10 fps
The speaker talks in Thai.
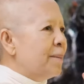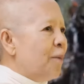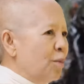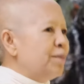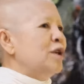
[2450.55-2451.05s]

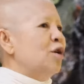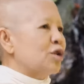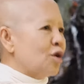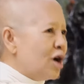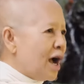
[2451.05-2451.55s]
ผลประโยช
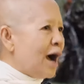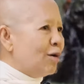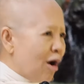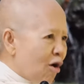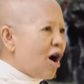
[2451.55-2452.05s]
น์ของเขา
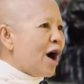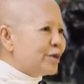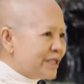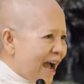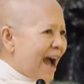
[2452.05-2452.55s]
เราก็เข้า
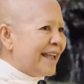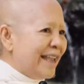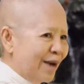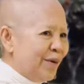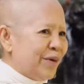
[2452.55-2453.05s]
ใจ
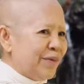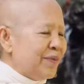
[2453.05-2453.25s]
อ่ะลูก